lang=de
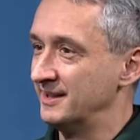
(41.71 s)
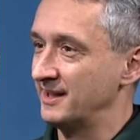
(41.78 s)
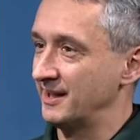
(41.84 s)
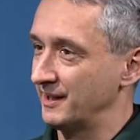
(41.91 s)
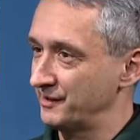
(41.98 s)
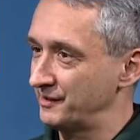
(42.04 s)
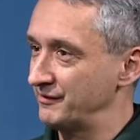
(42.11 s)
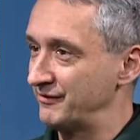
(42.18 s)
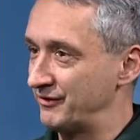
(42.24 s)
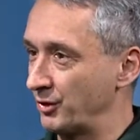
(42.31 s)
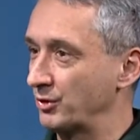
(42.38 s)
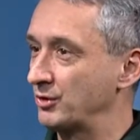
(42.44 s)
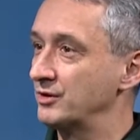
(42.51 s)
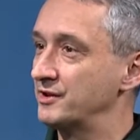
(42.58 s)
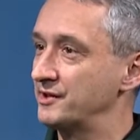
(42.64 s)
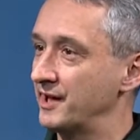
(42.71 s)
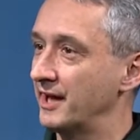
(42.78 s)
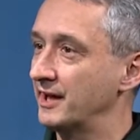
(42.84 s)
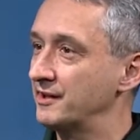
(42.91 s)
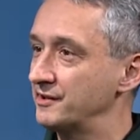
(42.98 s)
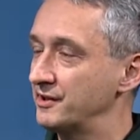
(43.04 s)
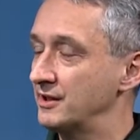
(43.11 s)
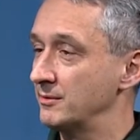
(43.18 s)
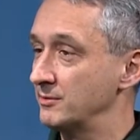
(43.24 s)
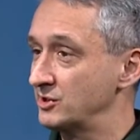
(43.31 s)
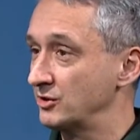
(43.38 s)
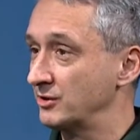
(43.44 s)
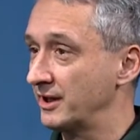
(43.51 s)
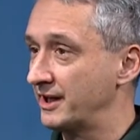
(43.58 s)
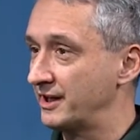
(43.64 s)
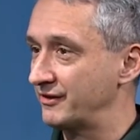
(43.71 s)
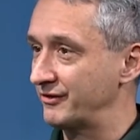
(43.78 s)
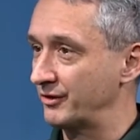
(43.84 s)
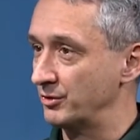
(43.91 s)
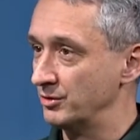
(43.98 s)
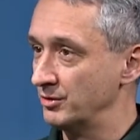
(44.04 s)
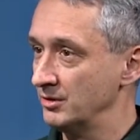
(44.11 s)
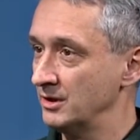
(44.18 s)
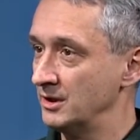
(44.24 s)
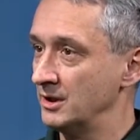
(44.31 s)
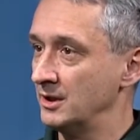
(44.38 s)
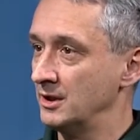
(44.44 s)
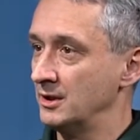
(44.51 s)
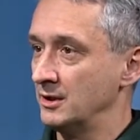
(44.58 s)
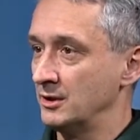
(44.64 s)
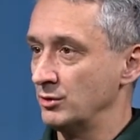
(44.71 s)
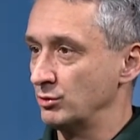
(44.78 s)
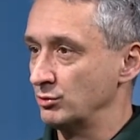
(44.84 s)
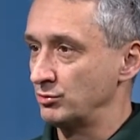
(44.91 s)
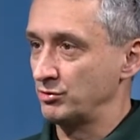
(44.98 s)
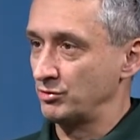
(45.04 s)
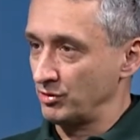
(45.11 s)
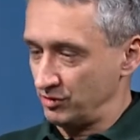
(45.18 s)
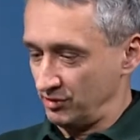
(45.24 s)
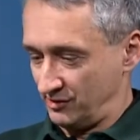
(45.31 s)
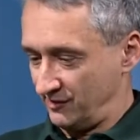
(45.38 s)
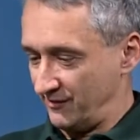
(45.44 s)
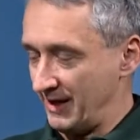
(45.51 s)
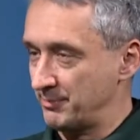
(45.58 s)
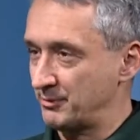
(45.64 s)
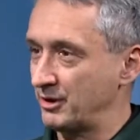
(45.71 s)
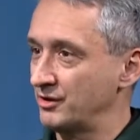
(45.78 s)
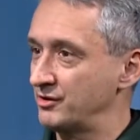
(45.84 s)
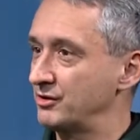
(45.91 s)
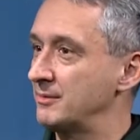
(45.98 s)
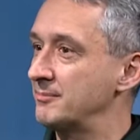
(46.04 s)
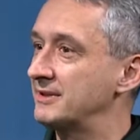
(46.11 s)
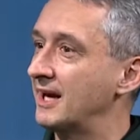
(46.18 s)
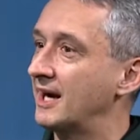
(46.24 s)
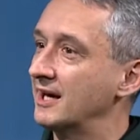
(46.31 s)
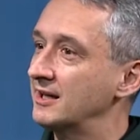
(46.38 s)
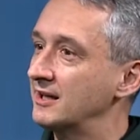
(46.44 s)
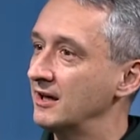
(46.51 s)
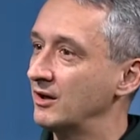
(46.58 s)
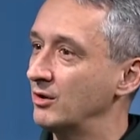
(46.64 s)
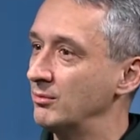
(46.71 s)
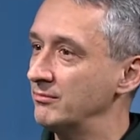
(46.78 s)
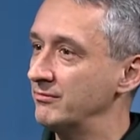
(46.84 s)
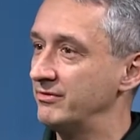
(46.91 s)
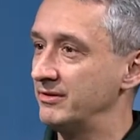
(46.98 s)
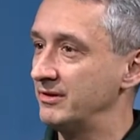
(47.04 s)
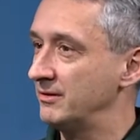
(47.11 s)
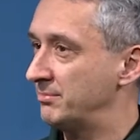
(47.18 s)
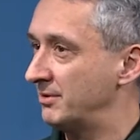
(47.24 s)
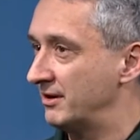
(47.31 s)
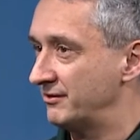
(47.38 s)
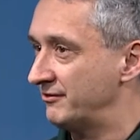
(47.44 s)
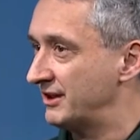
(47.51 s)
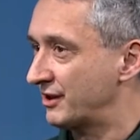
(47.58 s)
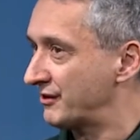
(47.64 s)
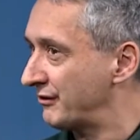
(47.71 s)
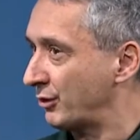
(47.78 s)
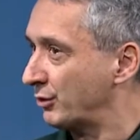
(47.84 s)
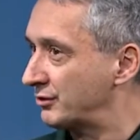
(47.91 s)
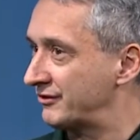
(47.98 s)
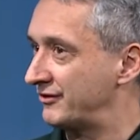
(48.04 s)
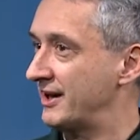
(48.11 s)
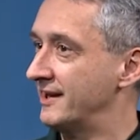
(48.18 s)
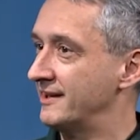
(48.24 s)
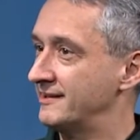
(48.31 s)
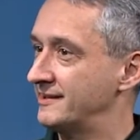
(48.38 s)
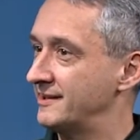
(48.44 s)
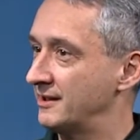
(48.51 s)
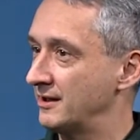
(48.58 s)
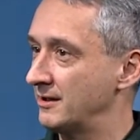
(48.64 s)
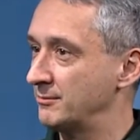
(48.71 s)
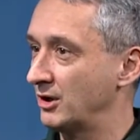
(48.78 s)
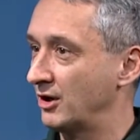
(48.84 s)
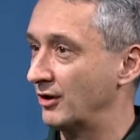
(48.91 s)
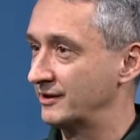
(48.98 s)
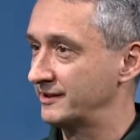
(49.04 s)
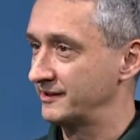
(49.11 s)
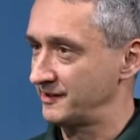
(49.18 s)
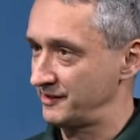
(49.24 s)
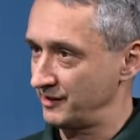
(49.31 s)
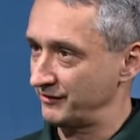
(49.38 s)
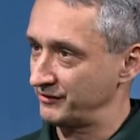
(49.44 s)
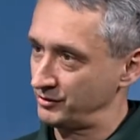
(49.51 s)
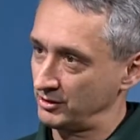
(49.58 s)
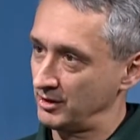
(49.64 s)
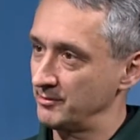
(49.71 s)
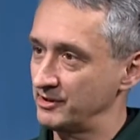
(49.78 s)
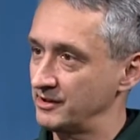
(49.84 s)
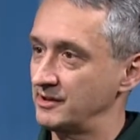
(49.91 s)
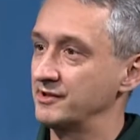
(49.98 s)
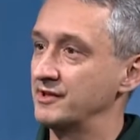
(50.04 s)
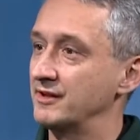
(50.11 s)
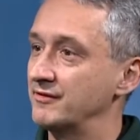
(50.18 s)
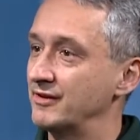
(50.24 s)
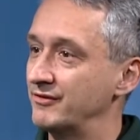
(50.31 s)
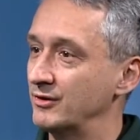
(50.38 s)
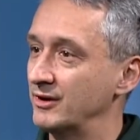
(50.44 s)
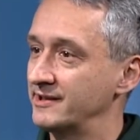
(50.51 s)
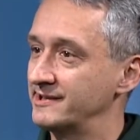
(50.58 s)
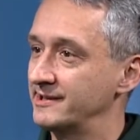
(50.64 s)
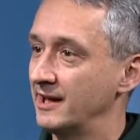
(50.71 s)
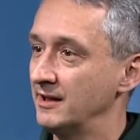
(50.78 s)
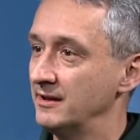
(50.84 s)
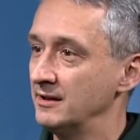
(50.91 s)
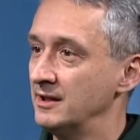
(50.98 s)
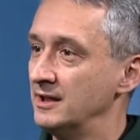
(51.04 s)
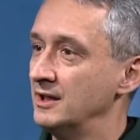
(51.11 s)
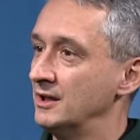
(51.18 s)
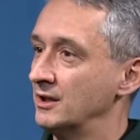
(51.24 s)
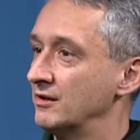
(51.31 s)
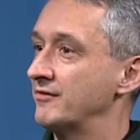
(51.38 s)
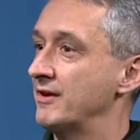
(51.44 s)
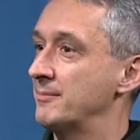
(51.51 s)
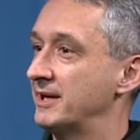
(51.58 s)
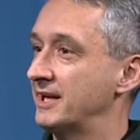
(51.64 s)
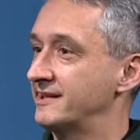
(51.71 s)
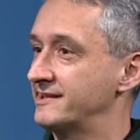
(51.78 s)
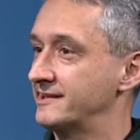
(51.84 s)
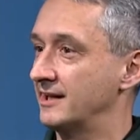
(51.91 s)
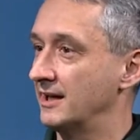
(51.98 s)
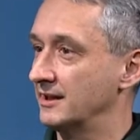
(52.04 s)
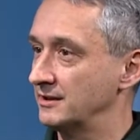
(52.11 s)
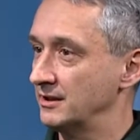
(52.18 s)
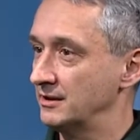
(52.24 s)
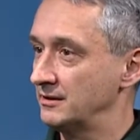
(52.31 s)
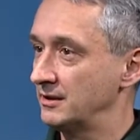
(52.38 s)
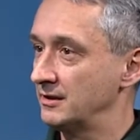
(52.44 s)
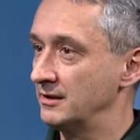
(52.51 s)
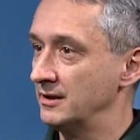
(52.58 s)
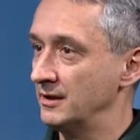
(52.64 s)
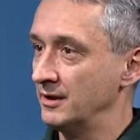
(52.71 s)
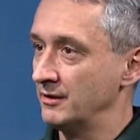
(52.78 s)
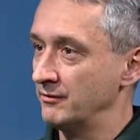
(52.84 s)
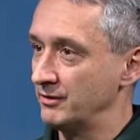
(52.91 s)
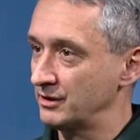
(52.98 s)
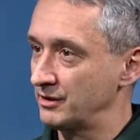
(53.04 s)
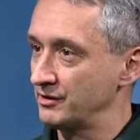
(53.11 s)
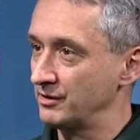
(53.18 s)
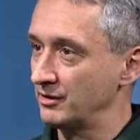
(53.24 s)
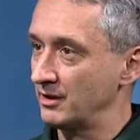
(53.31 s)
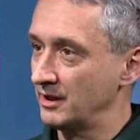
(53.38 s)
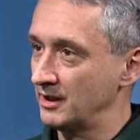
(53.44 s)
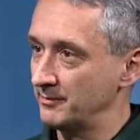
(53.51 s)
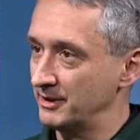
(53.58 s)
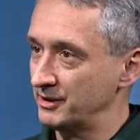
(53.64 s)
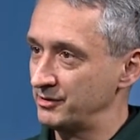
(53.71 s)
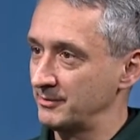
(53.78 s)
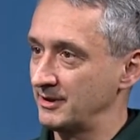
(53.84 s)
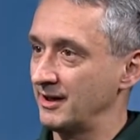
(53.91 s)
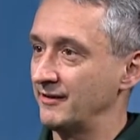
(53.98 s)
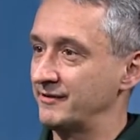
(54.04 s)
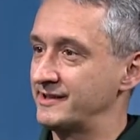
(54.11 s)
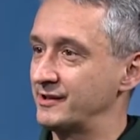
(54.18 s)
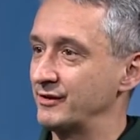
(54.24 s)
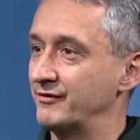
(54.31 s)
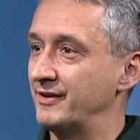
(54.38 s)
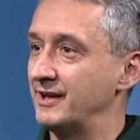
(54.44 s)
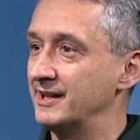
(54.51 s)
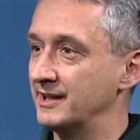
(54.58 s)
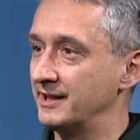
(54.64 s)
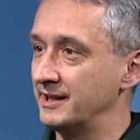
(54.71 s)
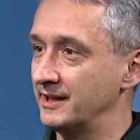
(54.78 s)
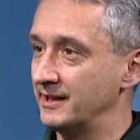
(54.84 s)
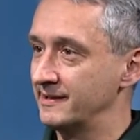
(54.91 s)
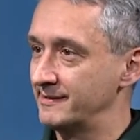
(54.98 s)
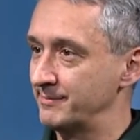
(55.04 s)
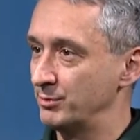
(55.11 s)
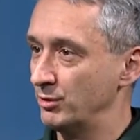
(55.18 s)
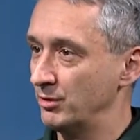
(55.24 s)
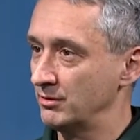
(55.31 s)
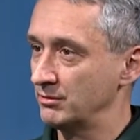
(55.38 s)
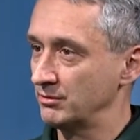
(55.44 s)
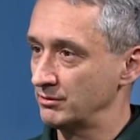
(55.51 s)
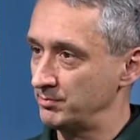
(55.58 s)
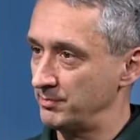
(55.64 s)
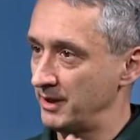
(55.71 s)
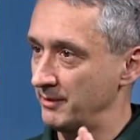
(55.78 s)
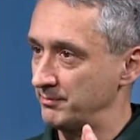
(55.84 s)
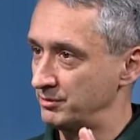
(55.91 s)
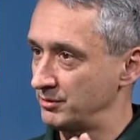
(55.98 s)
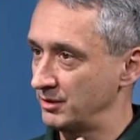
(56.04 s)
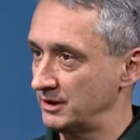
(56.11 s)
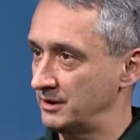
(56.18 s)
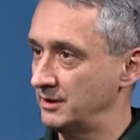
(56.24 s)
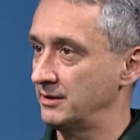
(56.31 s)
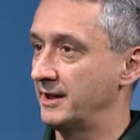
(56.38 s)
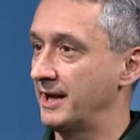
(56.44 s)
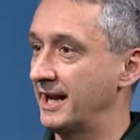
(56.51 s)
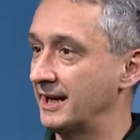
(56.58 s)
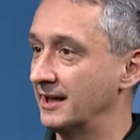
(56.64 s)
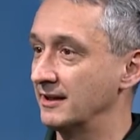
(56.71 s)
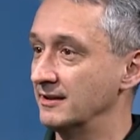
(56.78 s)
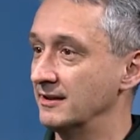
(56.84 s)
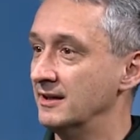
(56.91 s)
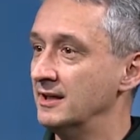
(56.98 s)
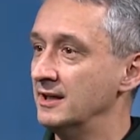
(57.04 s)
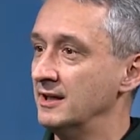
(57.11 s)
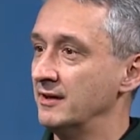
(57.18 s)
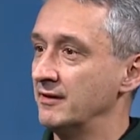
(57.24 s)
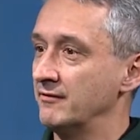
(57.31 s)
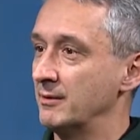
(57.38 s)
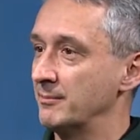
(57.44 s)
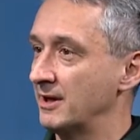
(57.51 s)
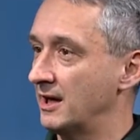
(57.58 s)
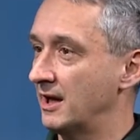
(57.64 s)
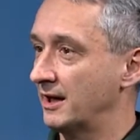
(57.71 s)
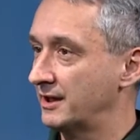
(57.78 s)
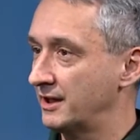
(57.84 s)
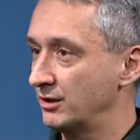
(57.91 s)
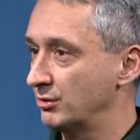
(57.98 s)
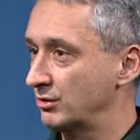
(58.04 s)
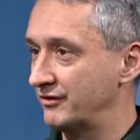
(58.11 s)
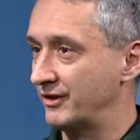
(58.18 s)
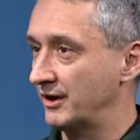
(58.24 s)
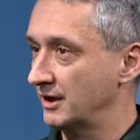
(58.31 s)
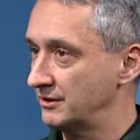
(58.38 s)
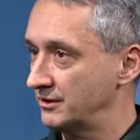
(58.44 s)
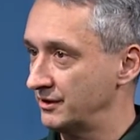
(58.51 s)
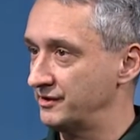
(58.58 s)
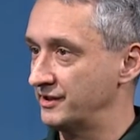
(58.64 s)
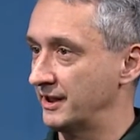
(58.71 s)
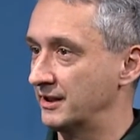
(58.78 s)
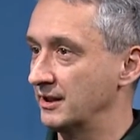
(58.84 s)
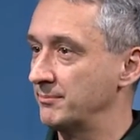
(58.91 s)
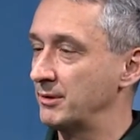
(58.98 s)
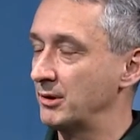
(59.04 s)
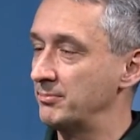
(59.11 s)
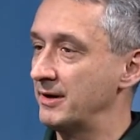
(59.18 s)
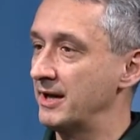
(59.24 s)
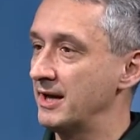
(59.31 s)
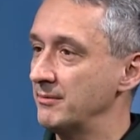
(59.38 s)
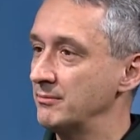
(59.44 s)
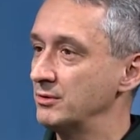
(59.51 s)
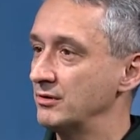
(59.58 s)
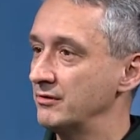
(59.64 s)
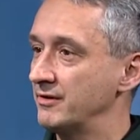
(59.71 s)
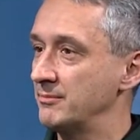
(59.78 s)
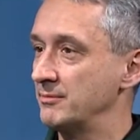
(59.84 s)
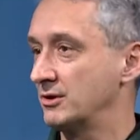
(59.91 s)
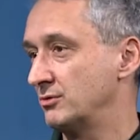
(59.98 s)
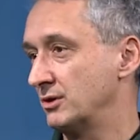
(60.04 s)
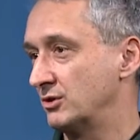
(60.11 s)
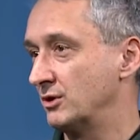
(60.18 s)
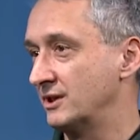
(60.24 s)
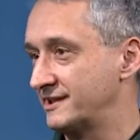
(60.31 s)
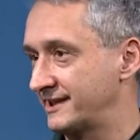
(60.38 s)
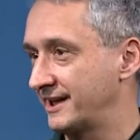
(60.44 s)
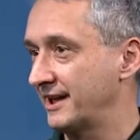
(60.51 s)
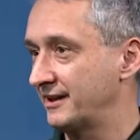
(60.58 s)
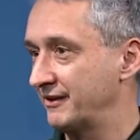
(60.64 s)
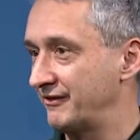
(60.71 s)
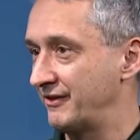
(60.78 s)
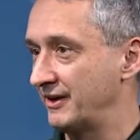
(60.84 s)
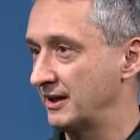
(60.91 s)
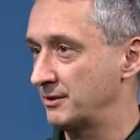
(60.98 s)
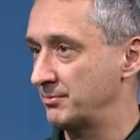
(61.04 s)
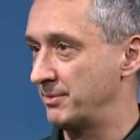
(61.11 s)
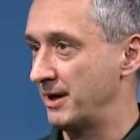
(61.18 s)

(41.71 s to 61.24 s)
Die ersten Flocken zeigen sich aber schon recht früh und das schwebt halt so im Tank herum wie, bei, wie das Fruchtfleisch in einem Orangensaft. So kann man sich das etwa vorstellen. Und wenn man jetzt startet, wird das natürlich einmal zum Kraftstofffilter hingespült und bleibt dort hängen. Wenn man lang genug fährt, ist eh kein Problem, nur wenn man nur Kurzstrecken fährt,